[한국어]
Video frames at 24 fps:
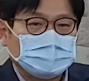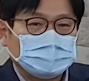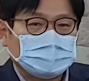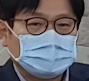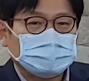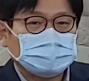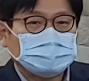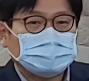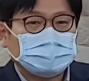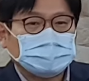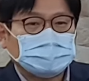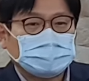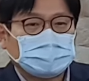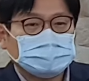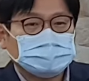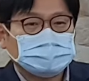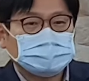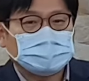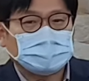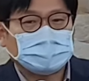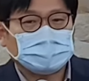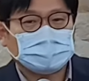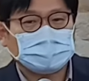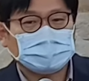그때 다시
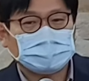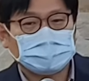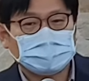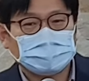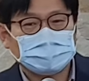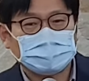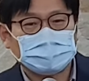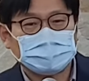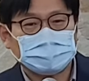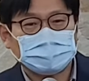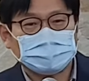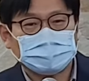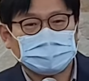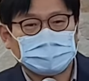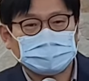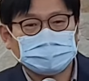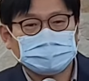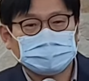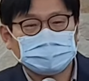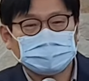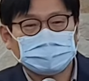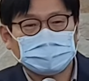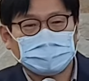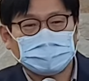나라가
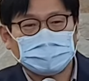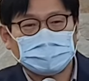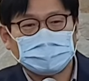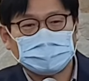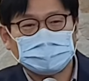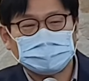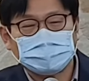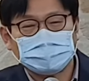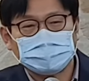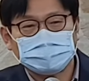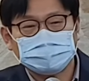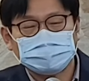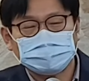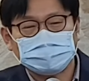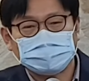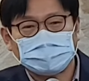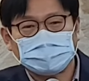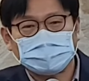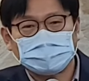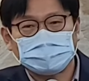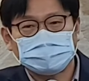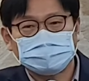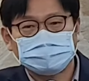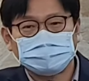왕권 강화가 되어서
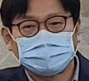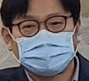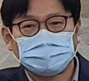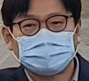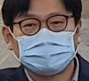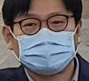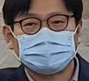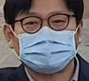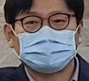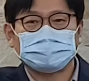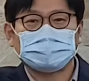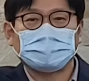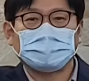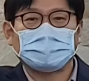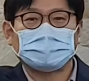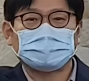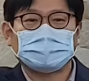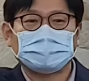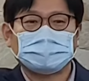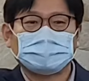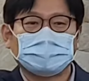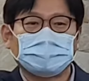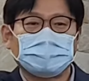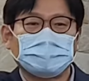나라가 조금
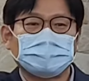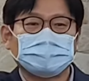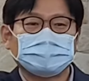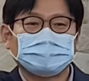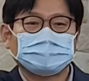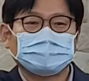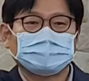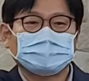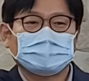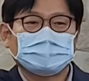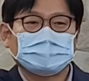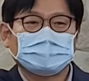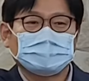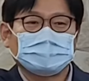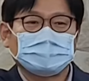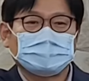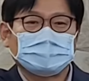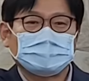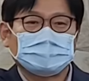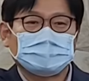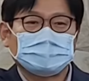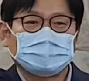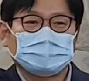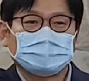설라하다가
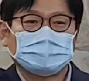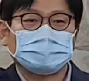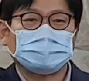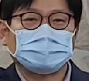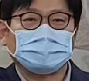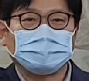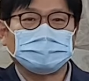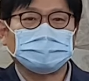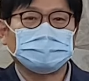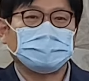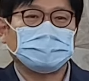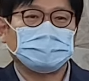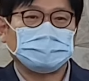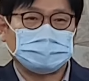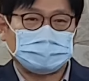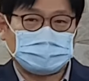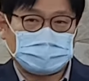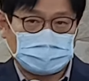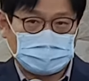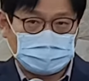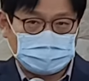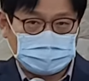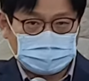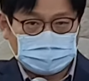그 이후에는
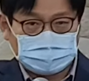이제